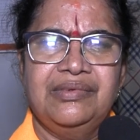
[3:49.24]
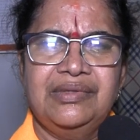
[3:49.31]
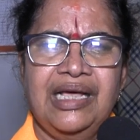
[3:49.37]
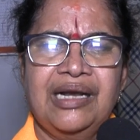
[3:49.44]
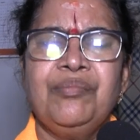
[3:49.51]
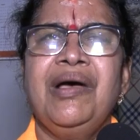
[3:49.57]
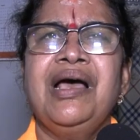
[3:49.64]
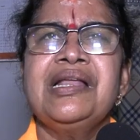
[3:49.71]

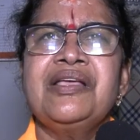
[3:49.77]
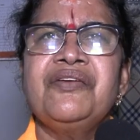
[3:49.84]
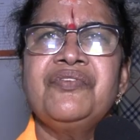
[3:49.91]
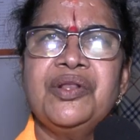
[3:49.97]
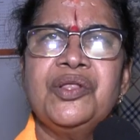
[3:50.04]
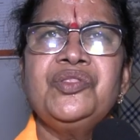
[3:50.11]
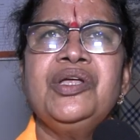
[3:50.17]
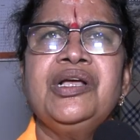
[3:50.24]
ధర్మానికి
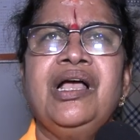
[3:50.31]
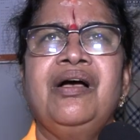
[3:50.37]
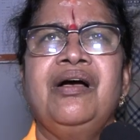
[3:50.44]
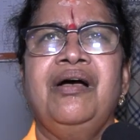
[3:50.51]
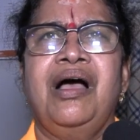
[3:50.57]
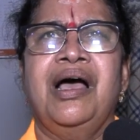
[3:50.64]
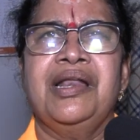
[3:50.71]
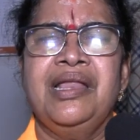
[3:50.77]
విరుద్ధంగా
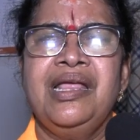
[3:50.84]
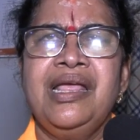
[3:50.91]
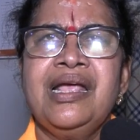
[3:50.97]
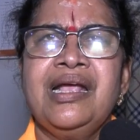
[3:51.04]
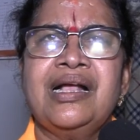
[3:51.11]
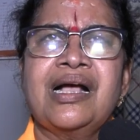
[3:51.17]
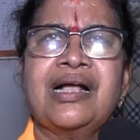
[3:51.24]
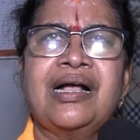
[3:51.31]

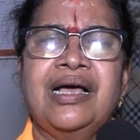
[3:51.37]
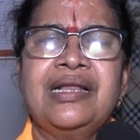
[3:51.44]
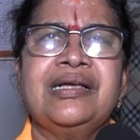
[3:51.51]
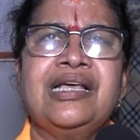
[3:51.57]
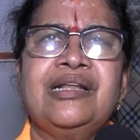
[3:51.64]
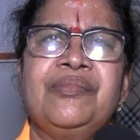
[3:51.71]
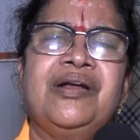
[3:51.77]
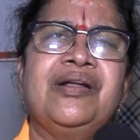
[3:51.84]
అనేక
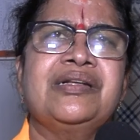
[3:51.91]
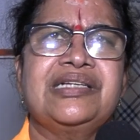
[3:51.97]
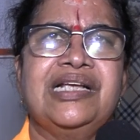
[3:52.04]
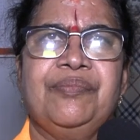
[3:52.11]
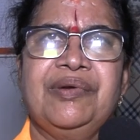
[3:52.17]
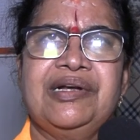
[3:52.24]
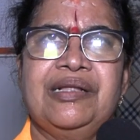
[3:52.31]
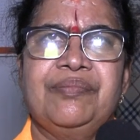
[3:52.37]
కార్యక్రమాలు
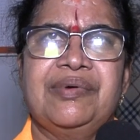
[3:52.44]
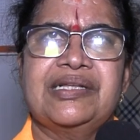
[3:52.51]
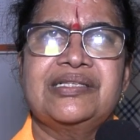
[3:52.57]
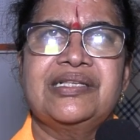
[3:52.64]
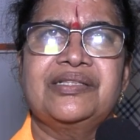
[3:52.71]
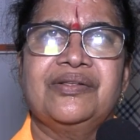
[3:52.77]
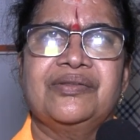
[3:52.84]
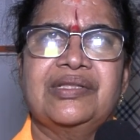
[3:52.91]
చేపట్టిన
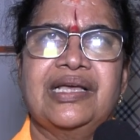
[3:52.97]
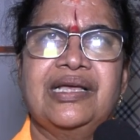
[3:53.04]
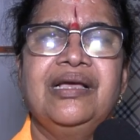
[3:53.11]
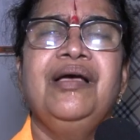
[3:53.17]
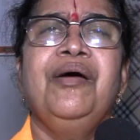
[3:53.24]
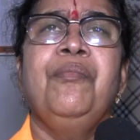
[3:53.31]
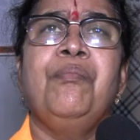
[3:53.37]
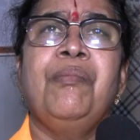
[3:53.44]
పరిస్థితి ఉంది
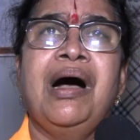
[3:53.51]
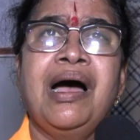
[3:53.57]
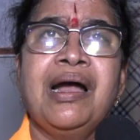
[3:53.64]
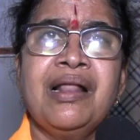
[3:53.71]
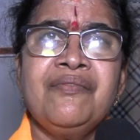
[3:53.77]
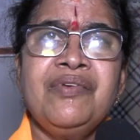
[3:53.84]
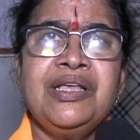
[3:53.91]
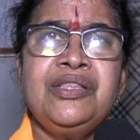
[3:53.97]

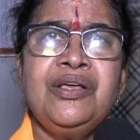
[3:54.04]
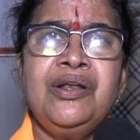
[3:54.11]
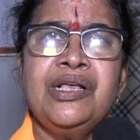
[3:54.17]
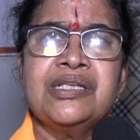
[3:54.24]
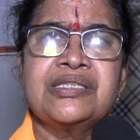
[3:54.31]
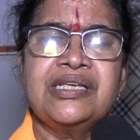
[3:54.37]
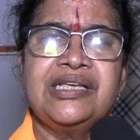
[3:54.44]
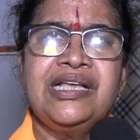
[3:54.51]

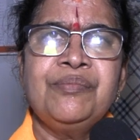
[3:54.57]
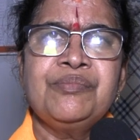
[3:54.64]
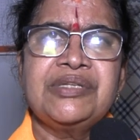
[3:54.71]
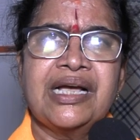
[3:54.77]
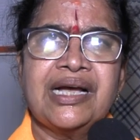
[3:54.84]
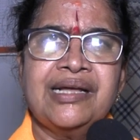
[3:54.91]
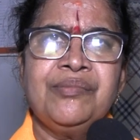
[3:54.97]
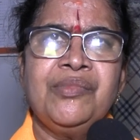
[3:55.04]
మాడవీధుల్లో సీఎం
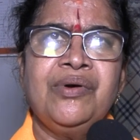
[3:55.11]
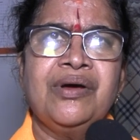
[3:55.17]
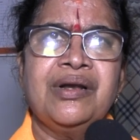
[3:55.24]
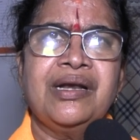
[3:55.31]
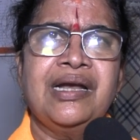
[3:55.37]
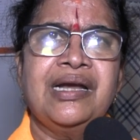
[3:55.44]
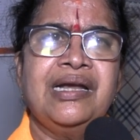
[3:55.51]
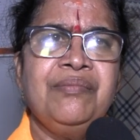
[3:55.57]

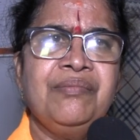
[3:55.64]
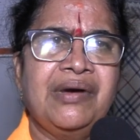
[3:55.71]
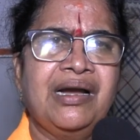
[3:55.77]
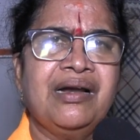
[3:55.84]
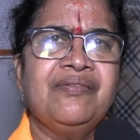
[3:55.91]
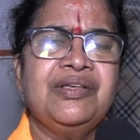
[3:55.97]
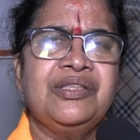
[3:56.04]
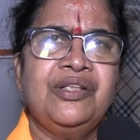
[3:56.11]
జగన్మోహన్ రెడ్డి
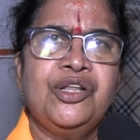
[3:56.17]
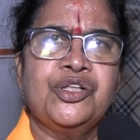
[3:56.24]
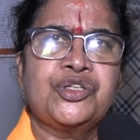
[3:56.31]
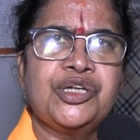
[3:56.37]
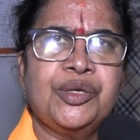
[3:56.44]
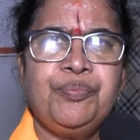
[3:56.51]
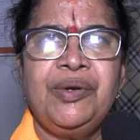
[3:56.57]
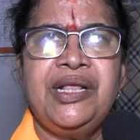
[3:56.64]
మాడవీధుల్లో
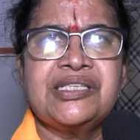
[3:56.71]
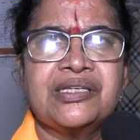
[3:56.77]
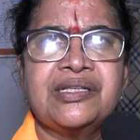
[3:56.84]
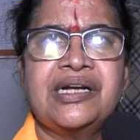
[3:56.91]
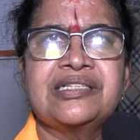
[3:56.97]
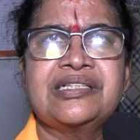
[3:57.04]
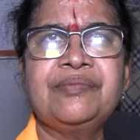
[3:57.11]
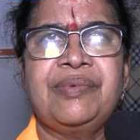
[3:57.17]
చెప్పులు
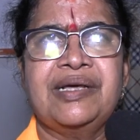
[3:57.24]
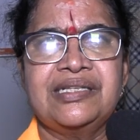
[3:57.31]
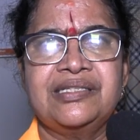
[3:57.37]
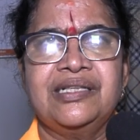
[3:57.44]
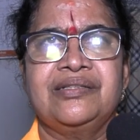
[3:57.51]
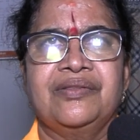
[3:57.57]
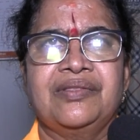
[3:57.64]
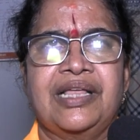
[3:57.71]
వేసుకుని నడిచిన
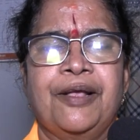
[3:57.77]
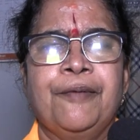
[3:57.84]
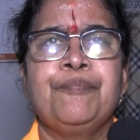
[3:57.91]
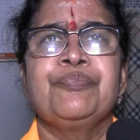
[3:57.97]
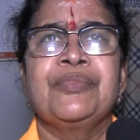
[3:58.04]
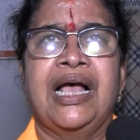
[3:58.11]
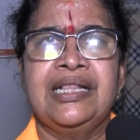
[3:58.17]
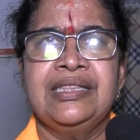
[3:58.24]
పరిస్థితి ఉంది
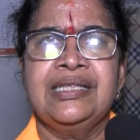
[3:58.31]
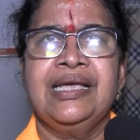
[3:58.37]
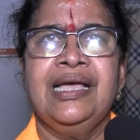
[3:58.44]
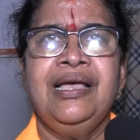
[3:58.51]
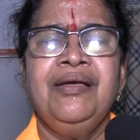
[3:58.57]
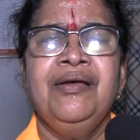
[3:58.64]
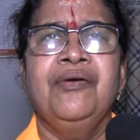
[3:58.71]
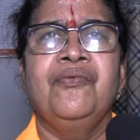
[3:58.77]

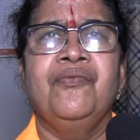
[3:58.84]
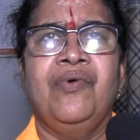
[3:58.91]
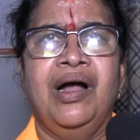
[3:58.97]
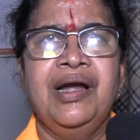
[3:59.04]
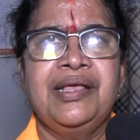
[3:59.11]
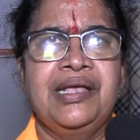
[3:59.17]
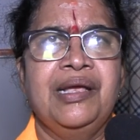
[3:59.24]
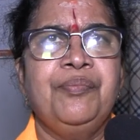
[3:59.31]
అందుకే
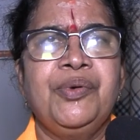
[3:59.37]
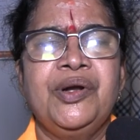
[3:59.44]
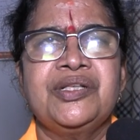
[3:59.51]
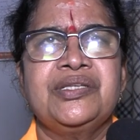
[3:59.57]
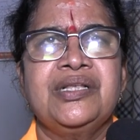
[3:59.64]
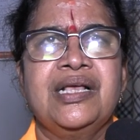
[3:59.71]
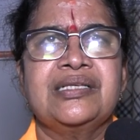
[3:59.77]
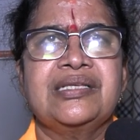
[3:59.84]
వాళ్ళు ఎప్పుడొచ్చినా